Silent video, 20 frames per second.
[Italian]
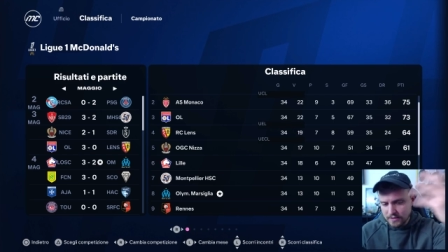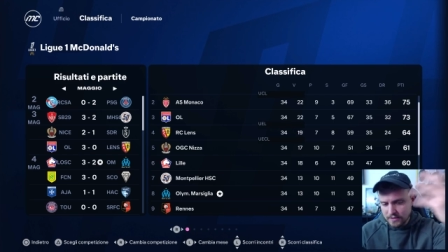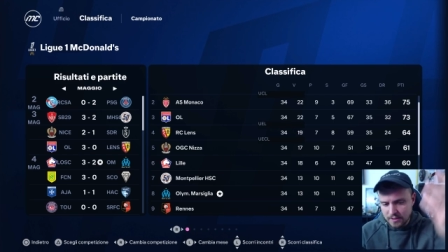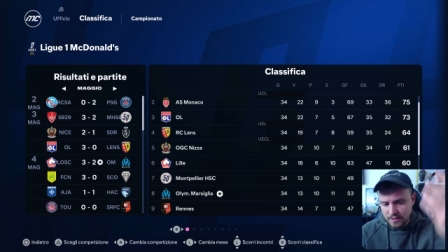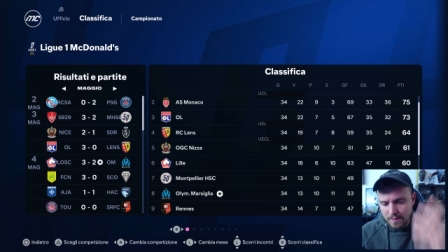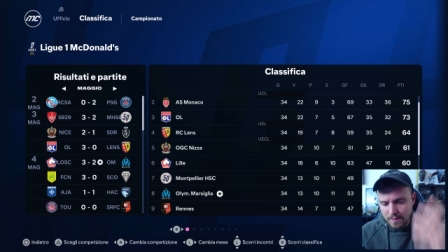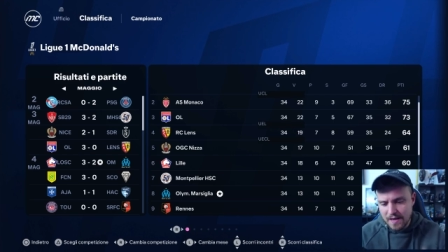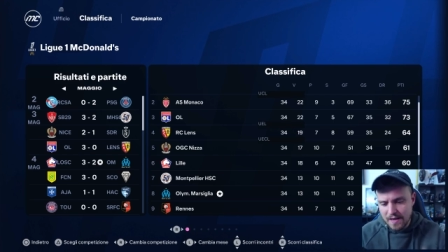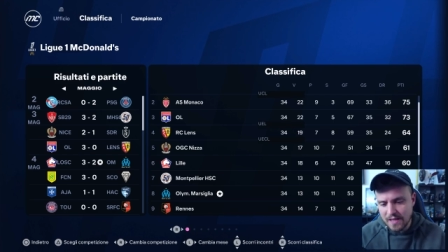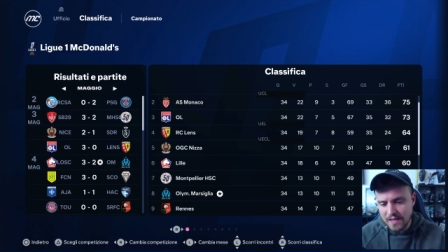Si
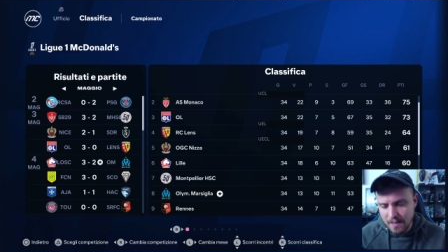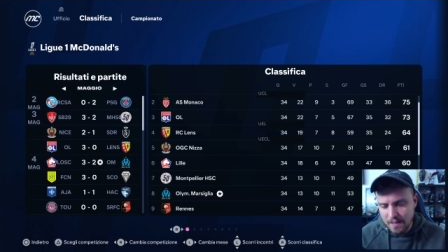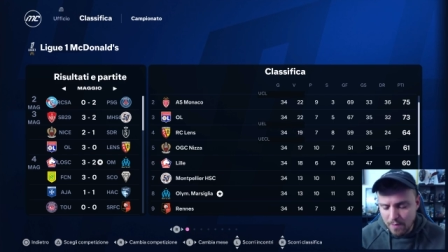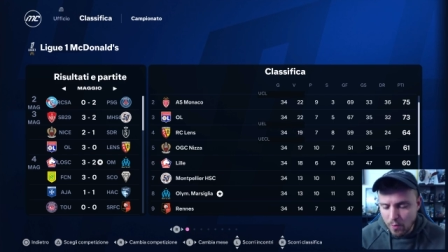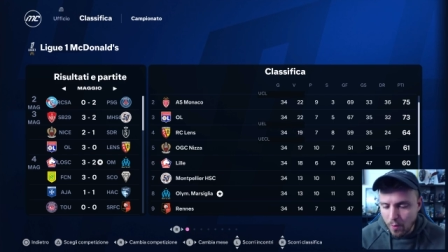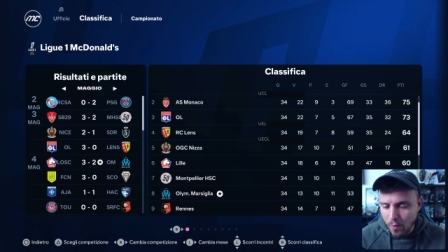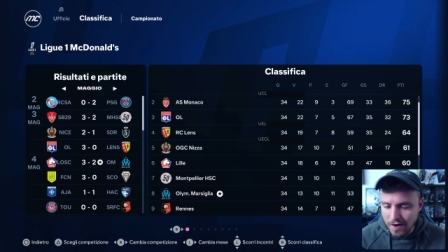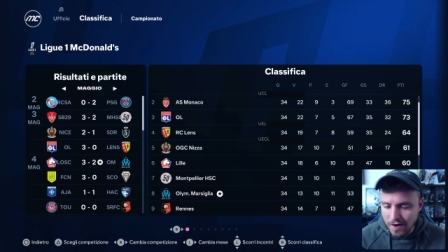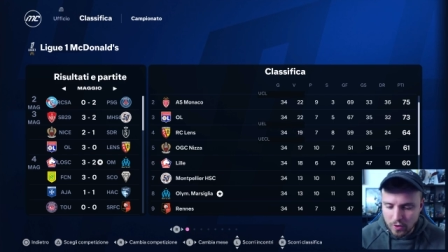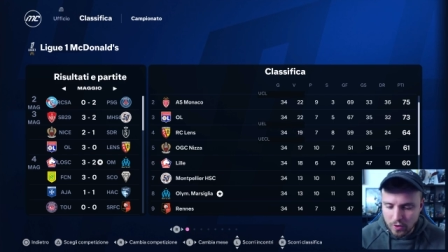meriterebbe
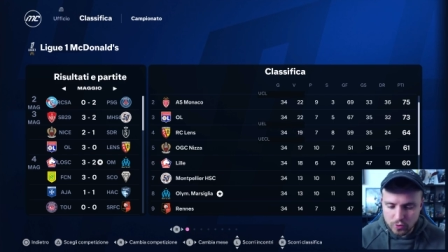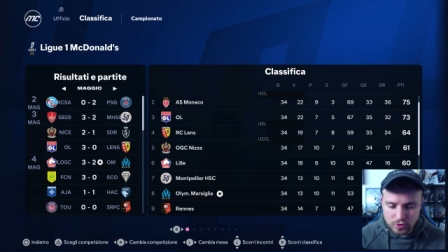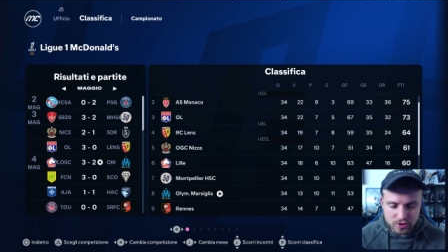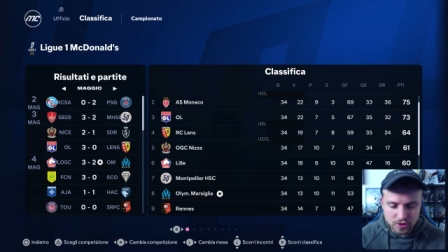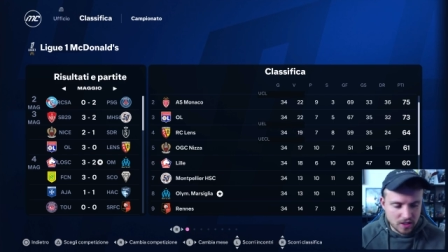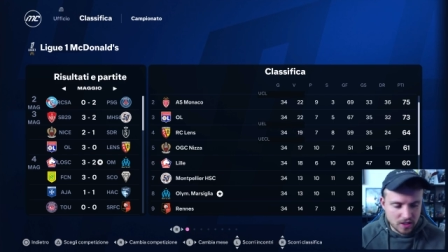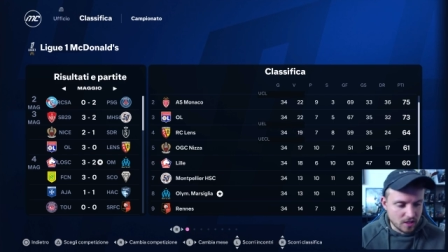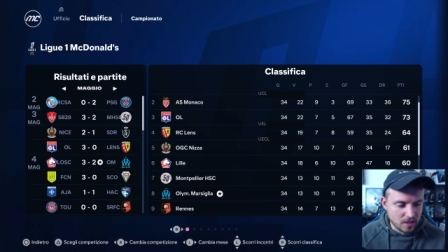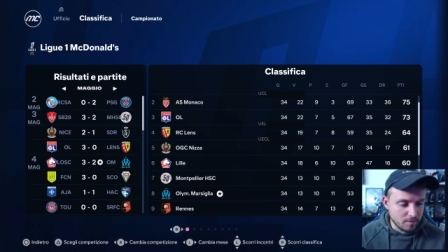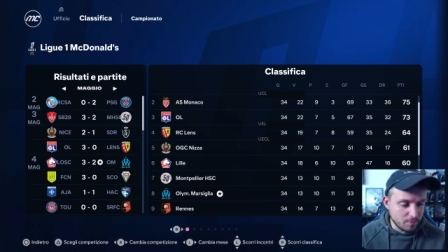
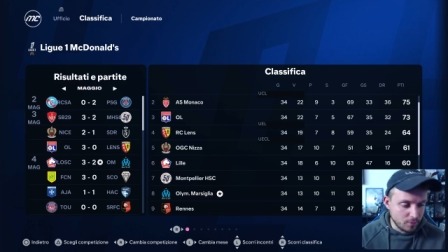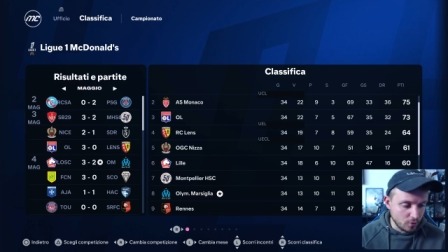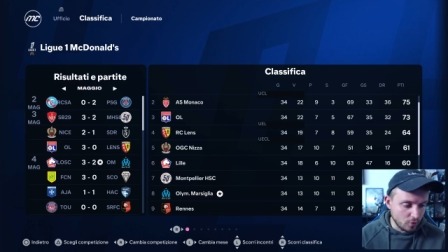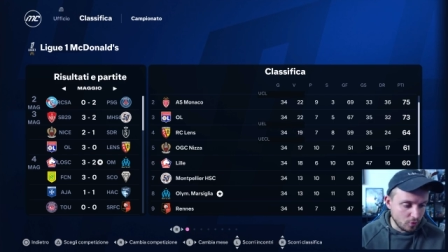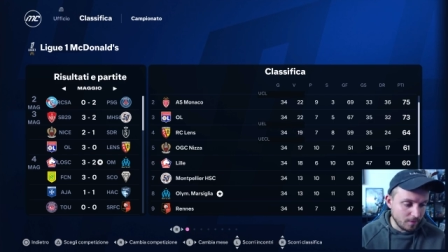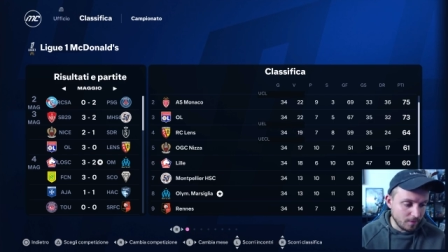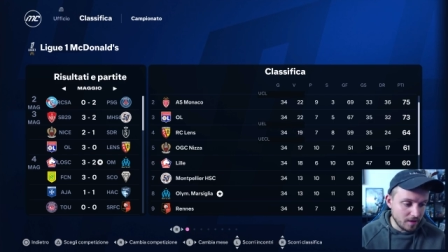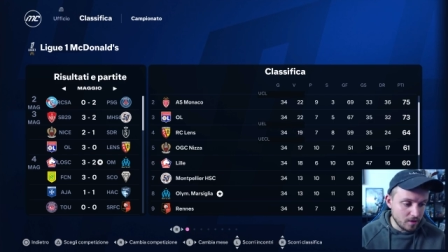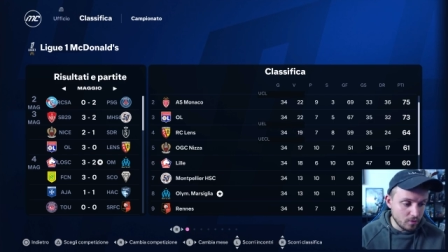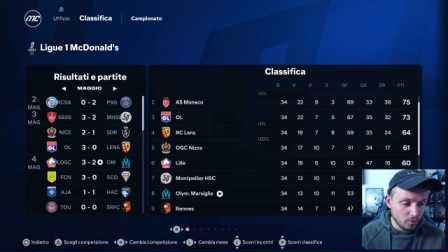qualcosina di più,
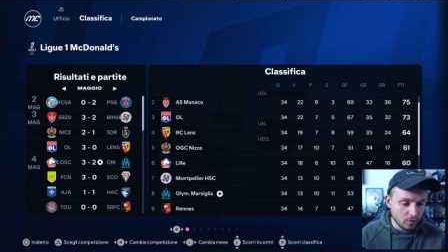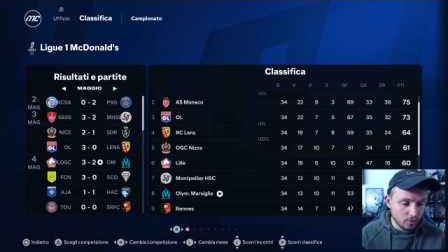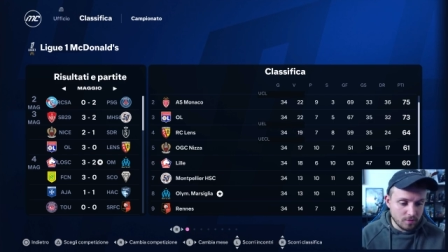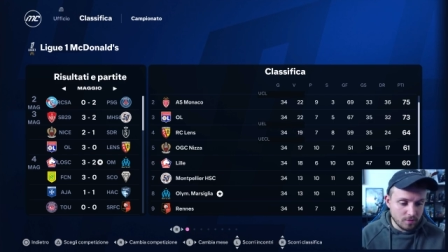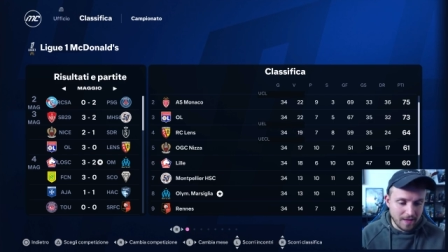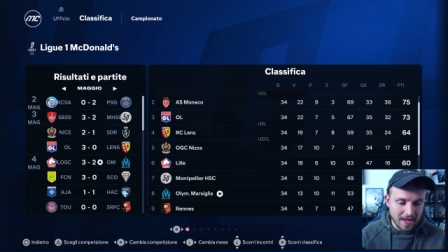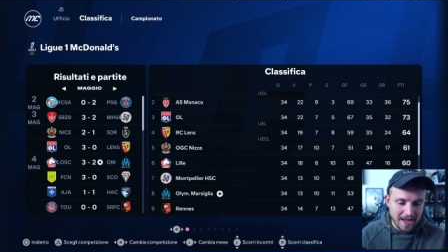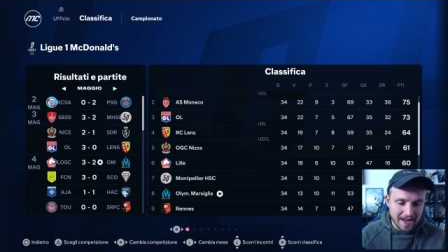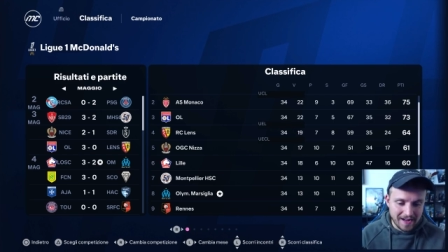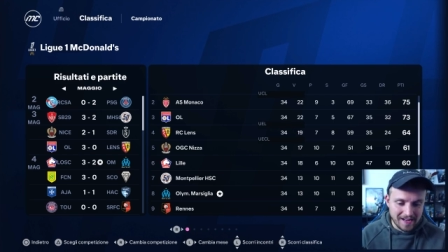ma negli
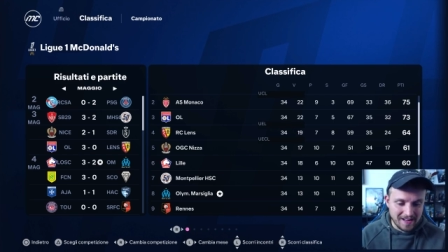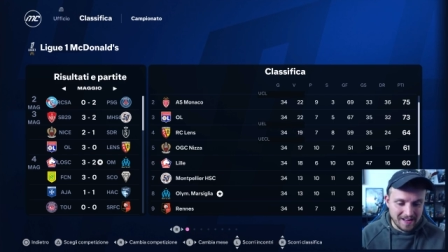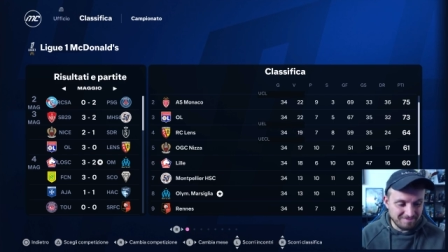ultimi anni...